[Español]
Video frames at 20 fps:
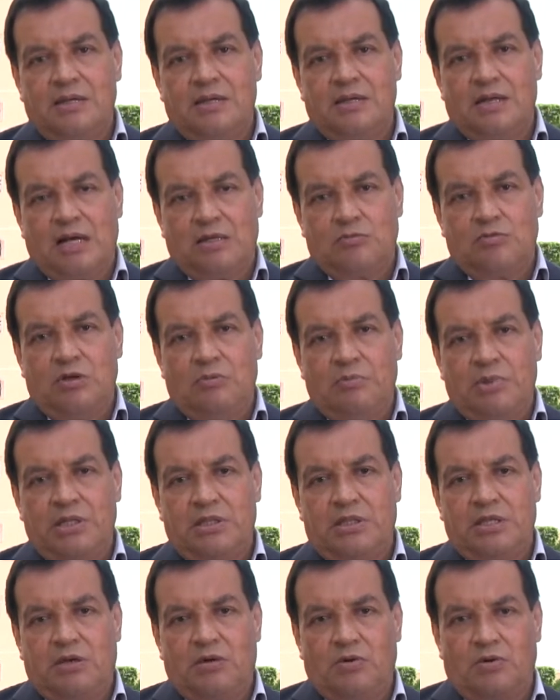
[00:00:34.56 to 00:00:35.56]

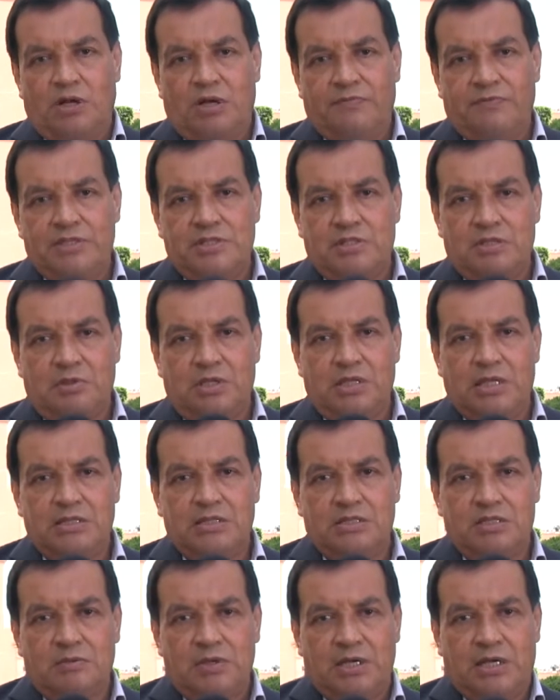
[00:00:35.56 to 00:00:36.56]
actualmente con la festividad
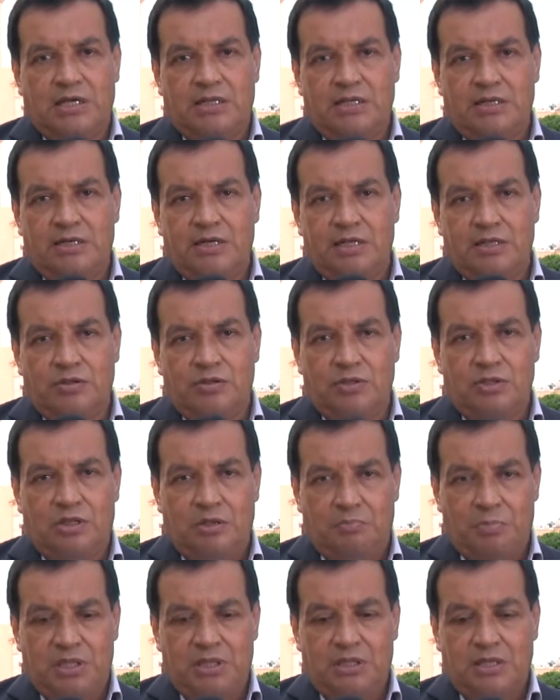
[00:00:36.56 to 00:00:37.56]
cívica del grito de
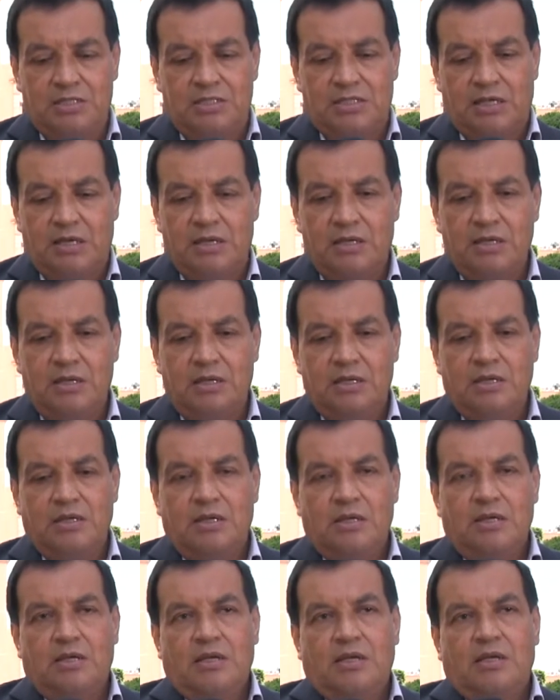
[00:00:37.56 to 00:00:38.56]
independencia.
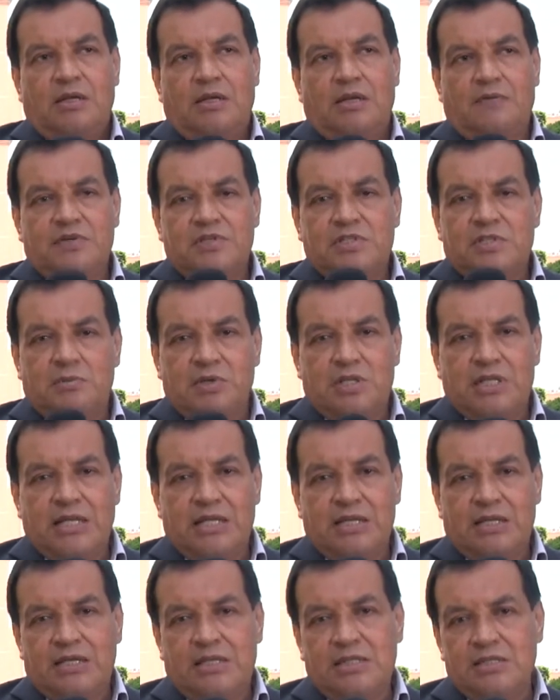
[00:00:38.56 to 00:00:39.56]
La festividad
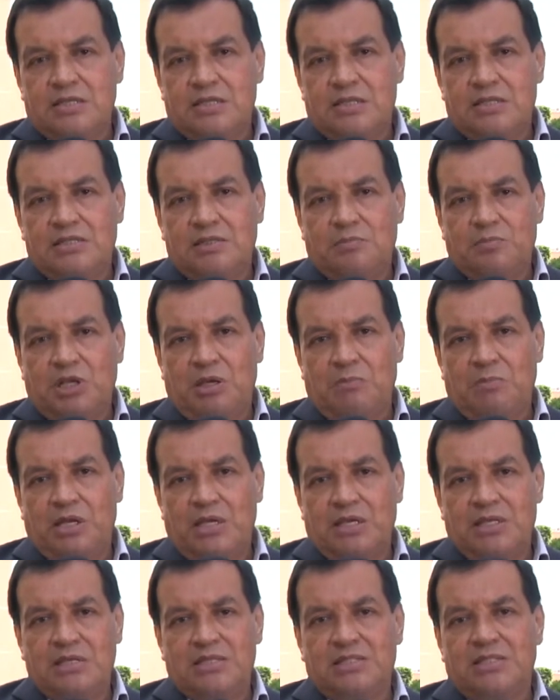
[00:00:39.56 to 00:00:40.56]
del 15 de
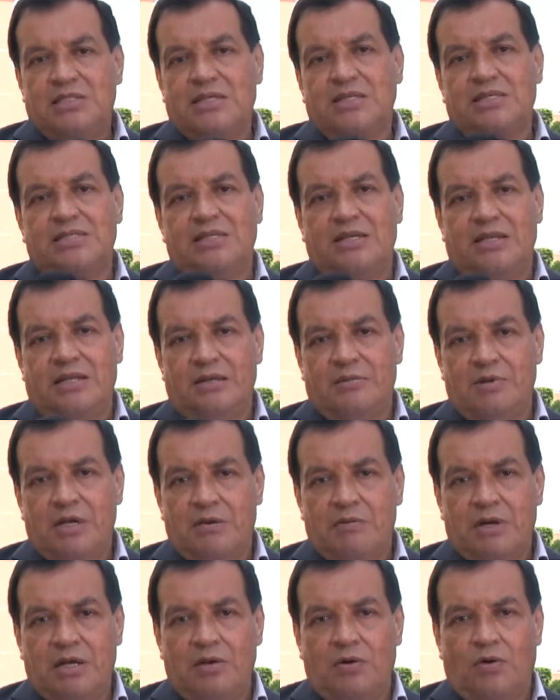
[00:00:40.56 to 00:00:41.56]
septiembre se
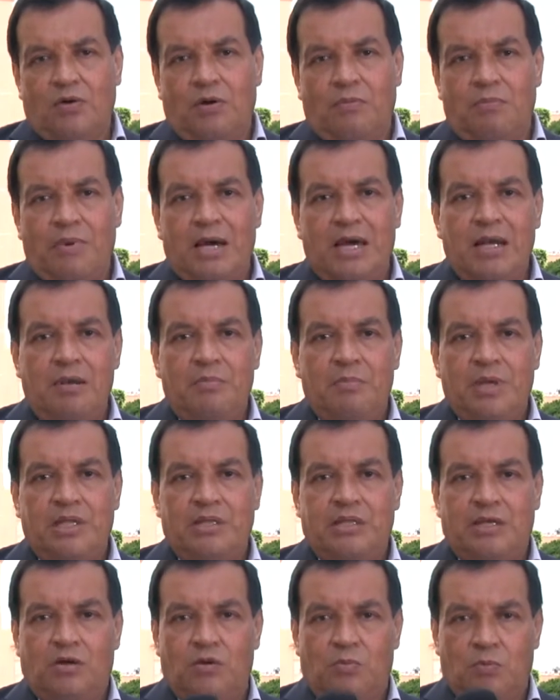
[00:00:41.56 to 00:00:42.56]
celebraba
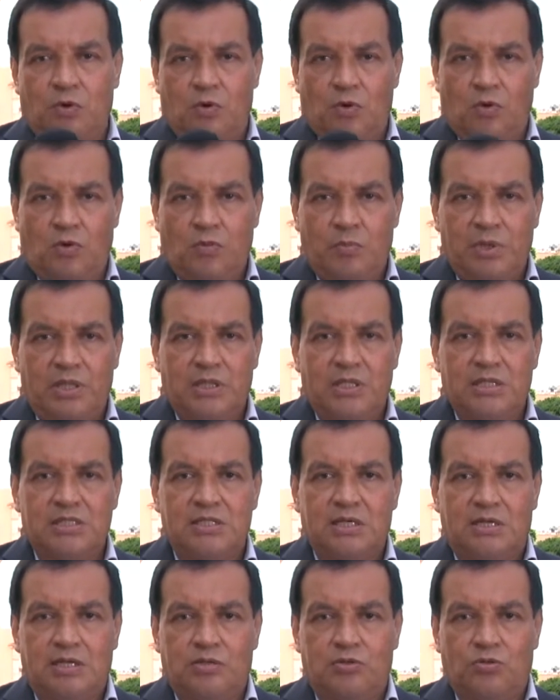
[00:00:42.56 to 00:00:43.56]
normalmente, como lo comenté
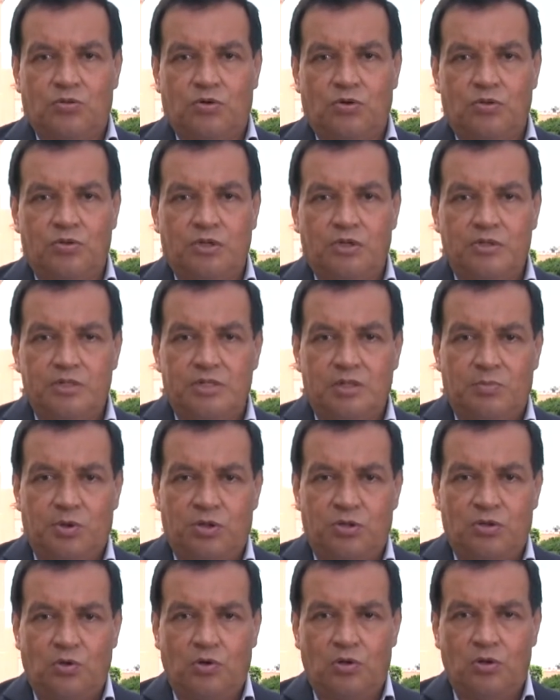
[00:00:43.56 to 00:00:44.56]
hace rato, con todo ese
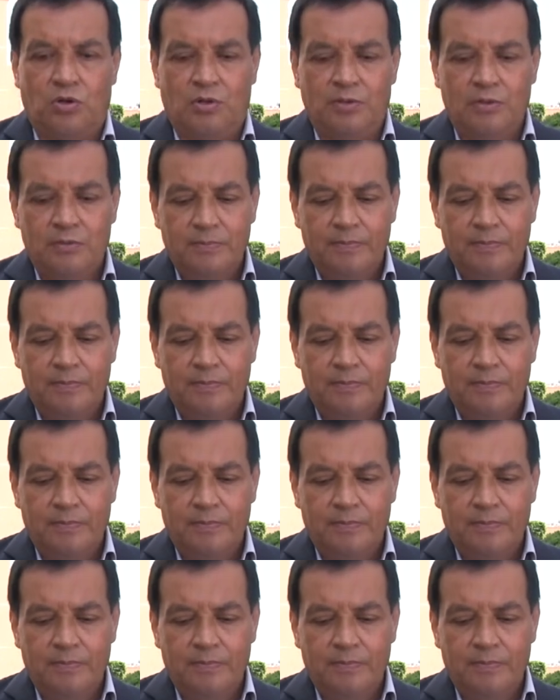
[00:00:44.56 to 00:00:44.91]
protocolo,